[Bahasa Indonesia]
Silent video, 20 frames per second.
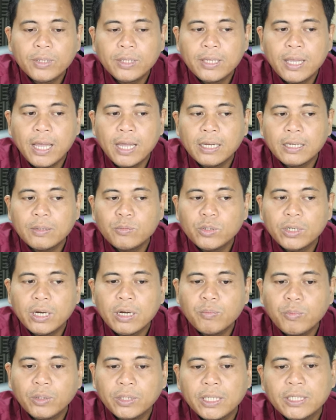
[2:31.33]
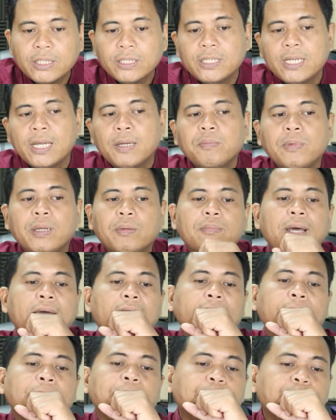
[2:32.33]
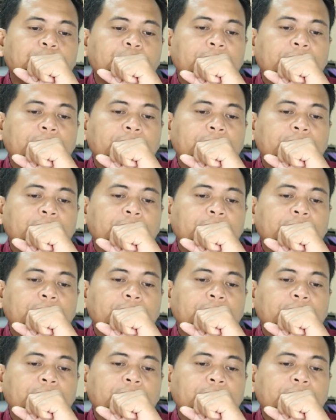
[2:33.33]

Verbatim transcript: yang kemungkinan potensinya memang